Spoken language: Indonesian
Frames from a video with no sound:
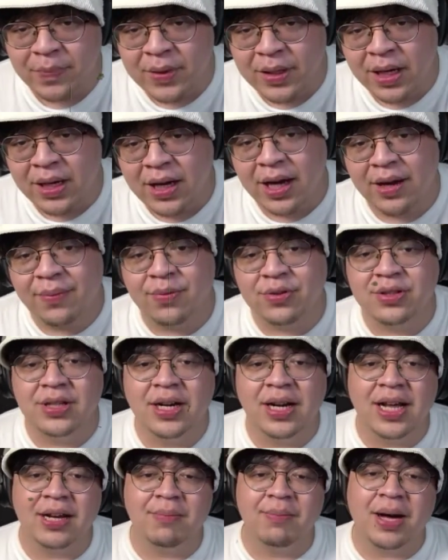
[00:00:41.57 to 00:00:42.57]
Evo
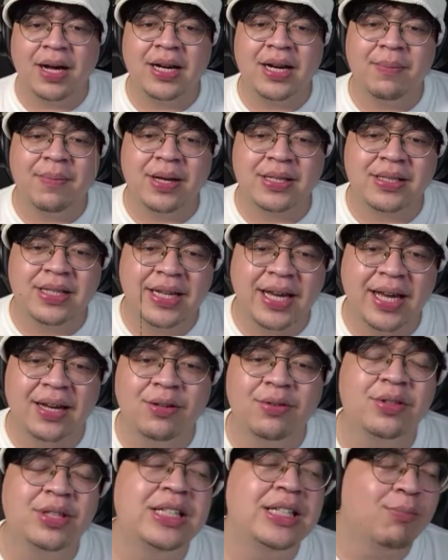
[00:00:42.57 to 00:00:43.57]
Sedelar mana Mas
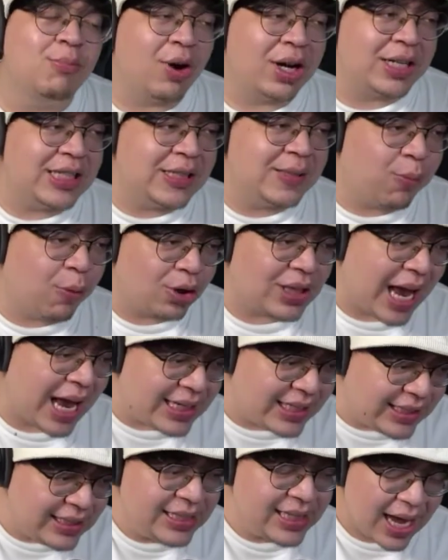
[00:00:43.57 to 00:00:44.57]
Dean? Diem One Esport
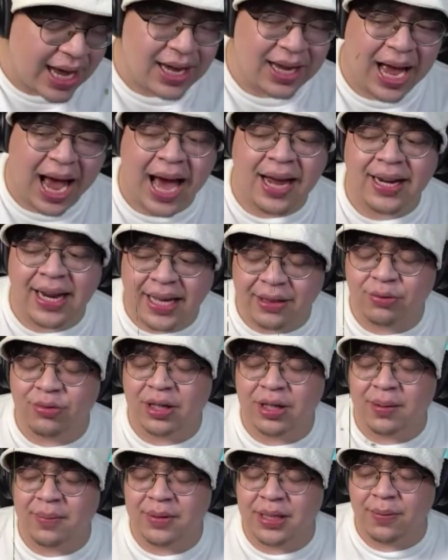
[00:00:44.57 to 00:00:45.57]
ID ya. Nggak ada tuh
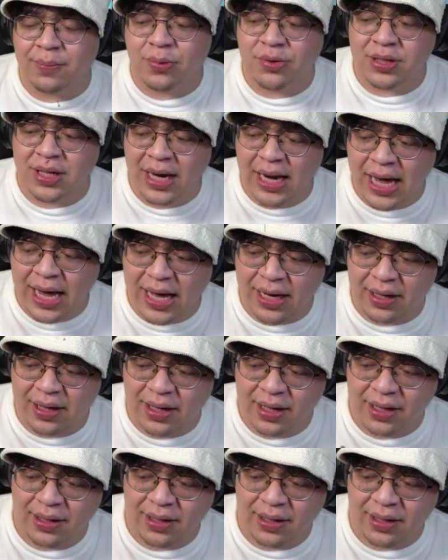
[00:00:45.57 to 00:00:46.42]
yang namanya Evo Sedelar. Ah.